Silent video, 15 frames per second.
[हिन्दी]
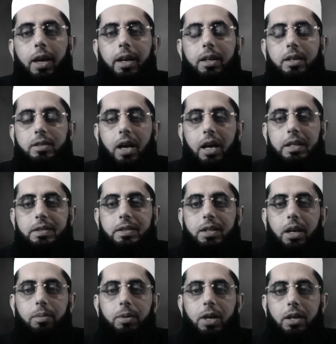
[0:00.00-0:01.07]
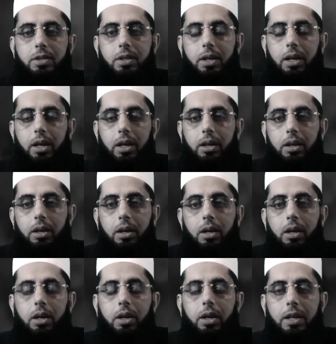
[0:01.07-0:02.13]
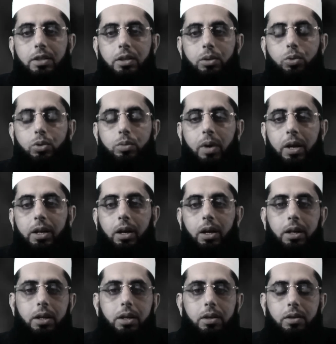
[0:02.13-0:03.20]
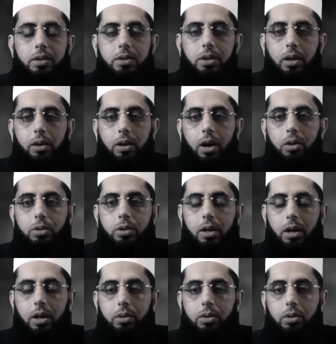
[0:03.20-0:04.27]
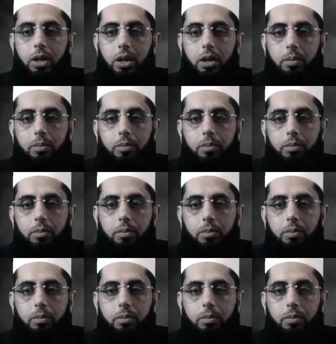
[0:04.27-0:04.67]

एक एजाज़ ये भी असल है कि हज़रत उस्मान गनी रज़ी अल्लाह तु ने